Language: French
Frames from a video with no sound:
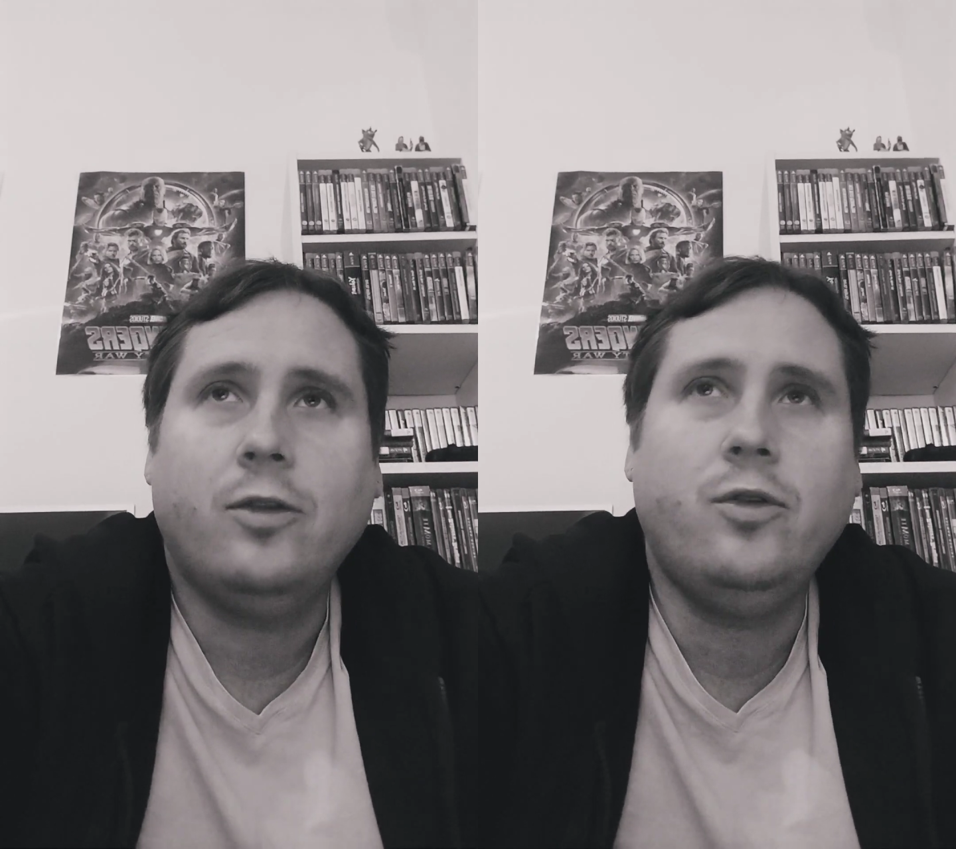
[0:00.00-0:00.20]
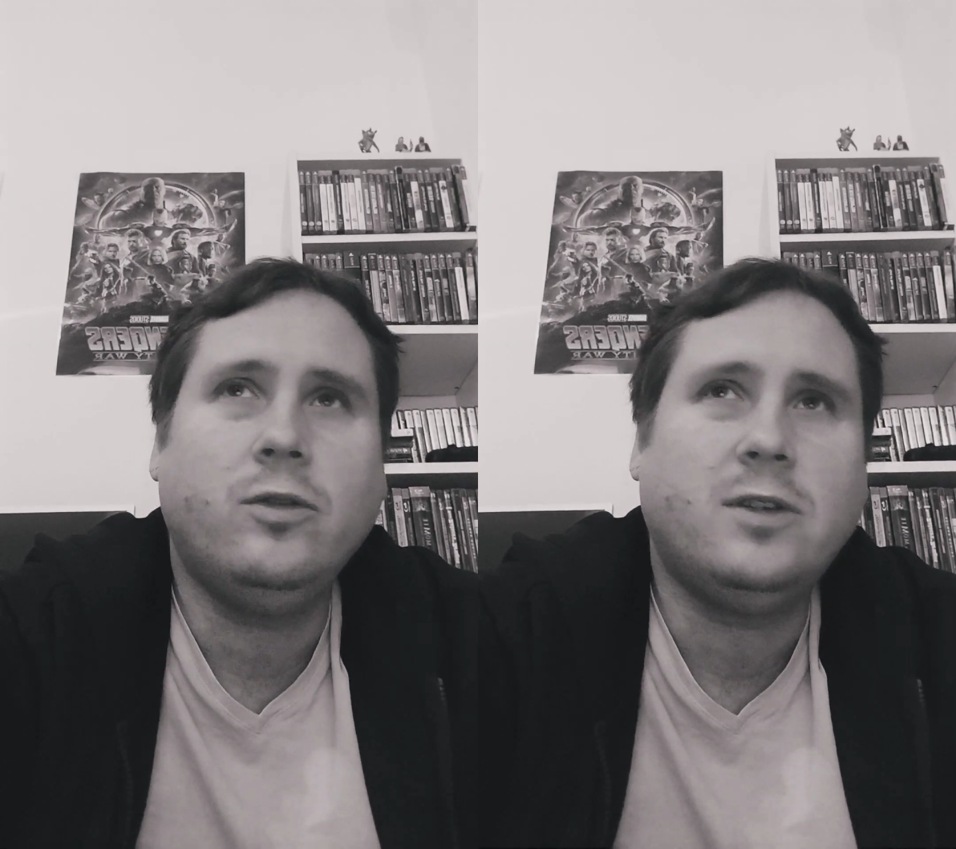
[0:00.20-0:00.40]

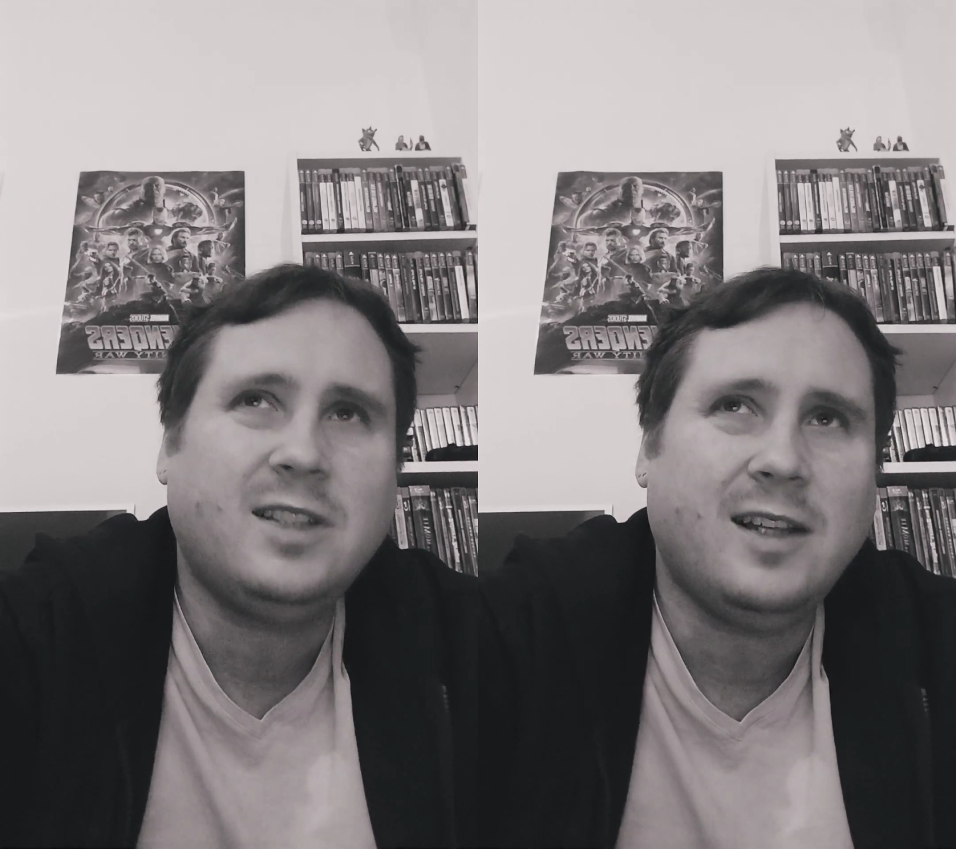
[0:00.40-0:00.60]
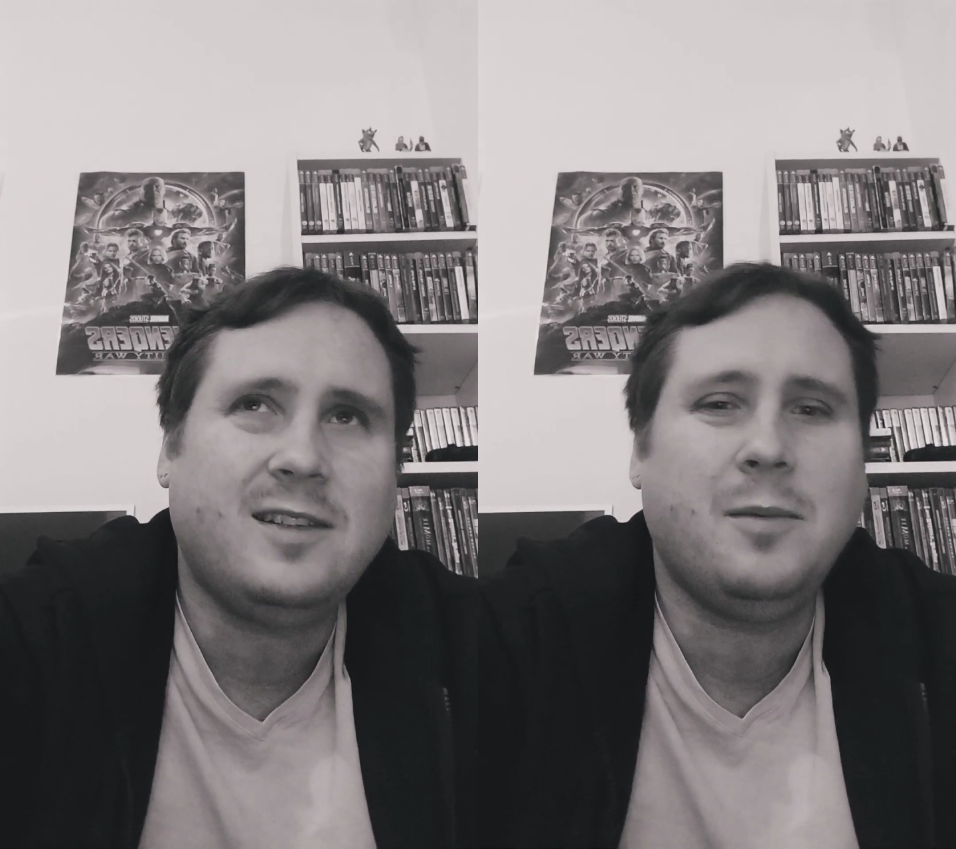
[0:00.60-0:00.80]
Donc
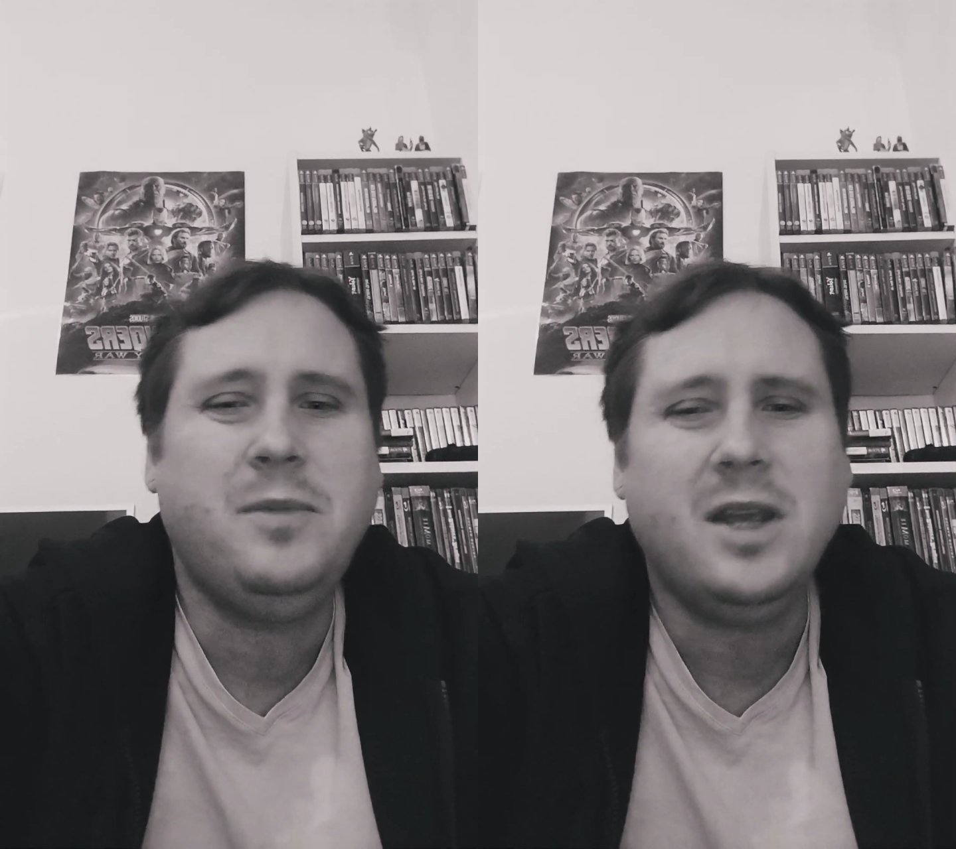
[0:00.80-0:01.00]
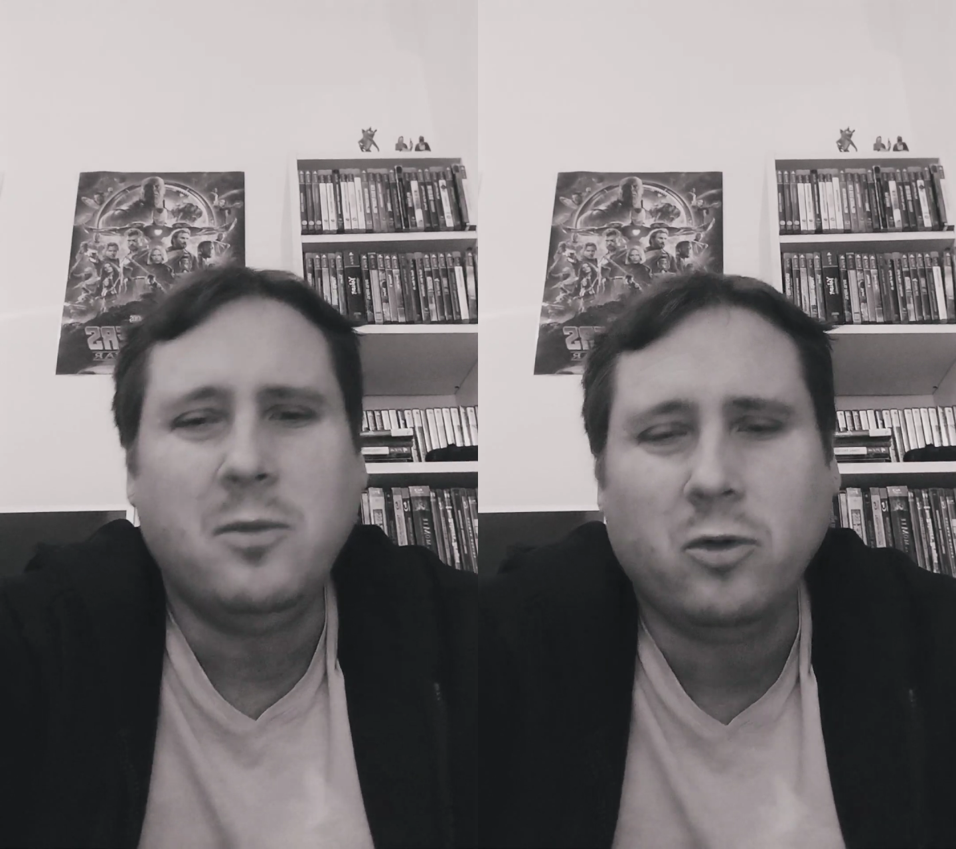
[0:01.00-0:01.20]
ça, c'est
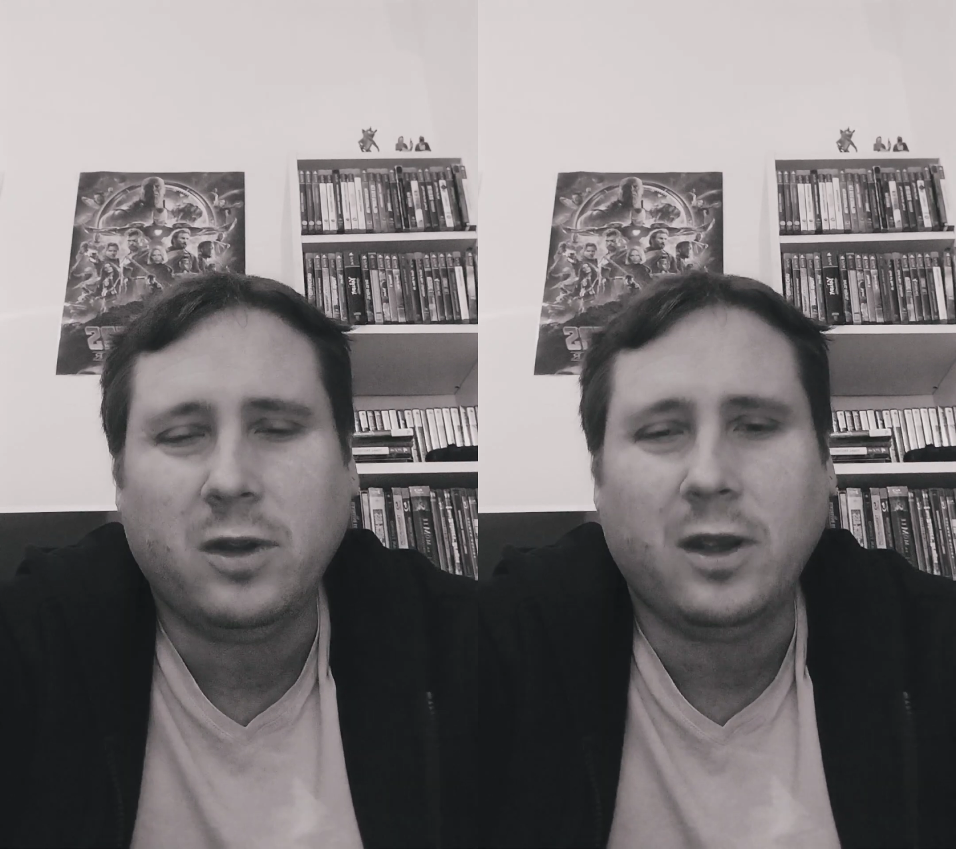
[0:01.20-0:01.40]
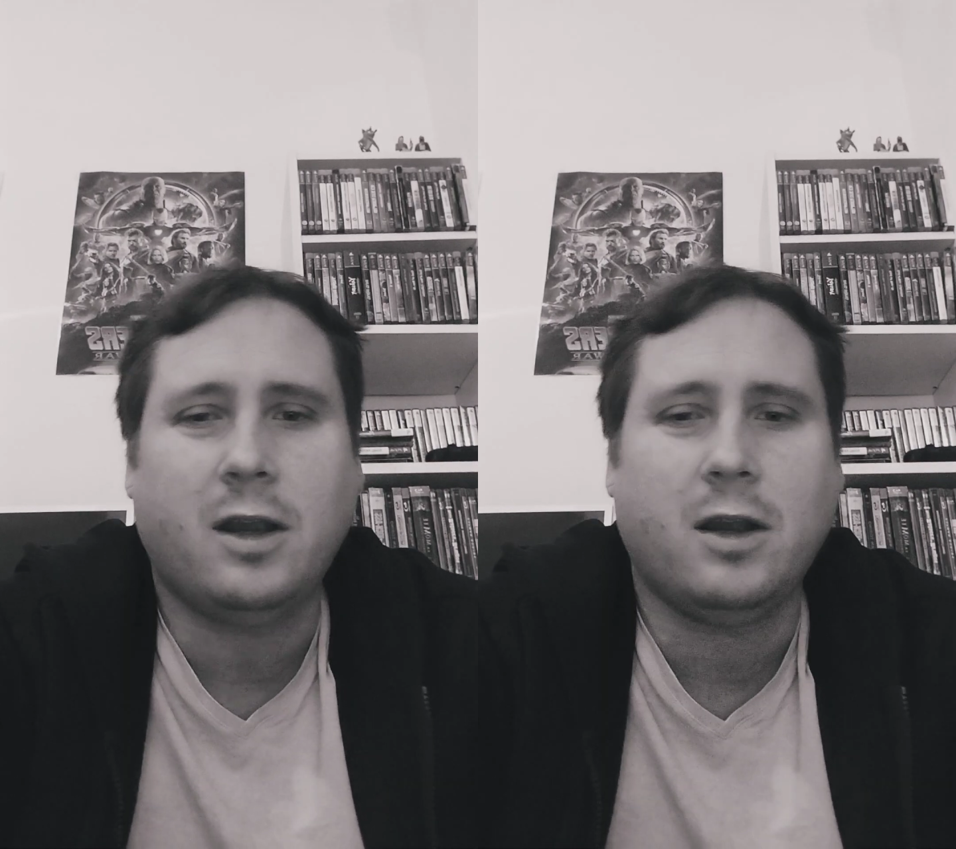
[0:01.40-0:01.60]
bien
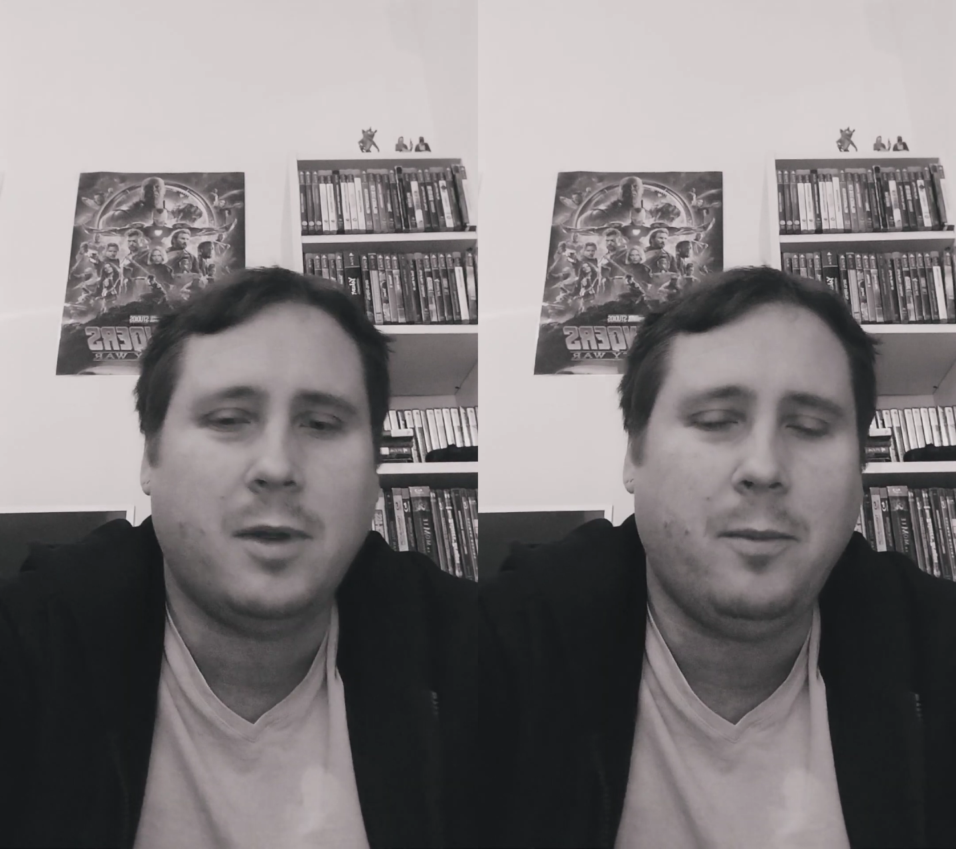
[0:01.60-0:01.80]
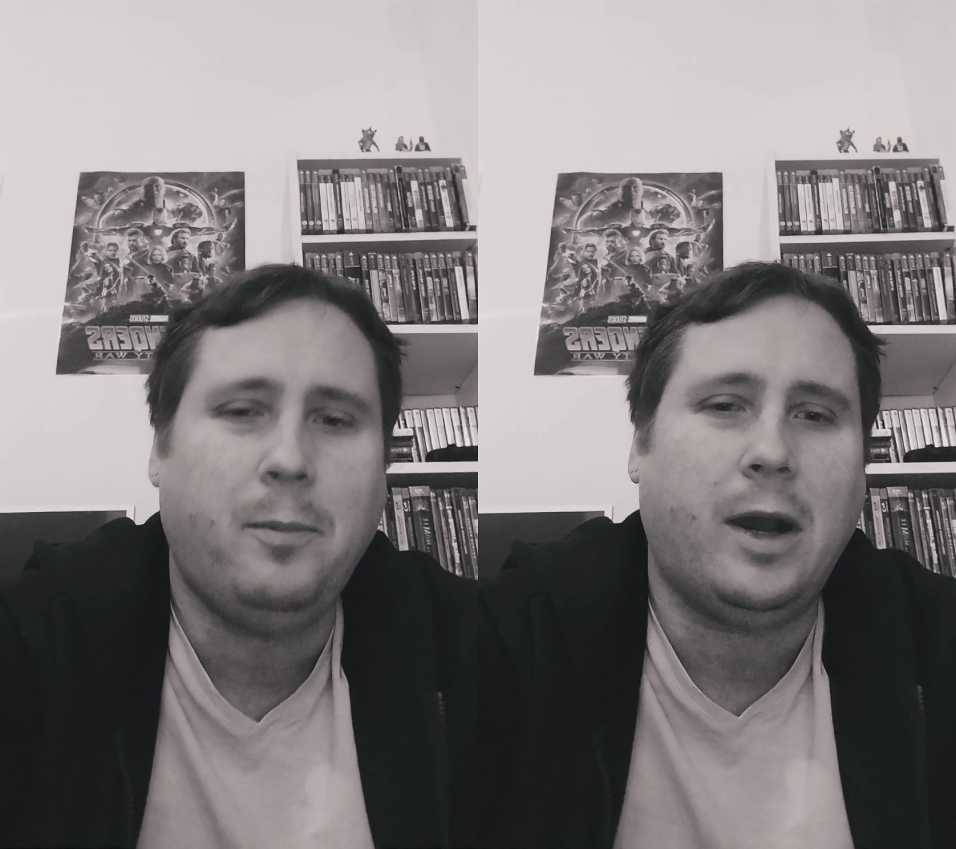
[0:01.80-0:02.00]
montré quand même.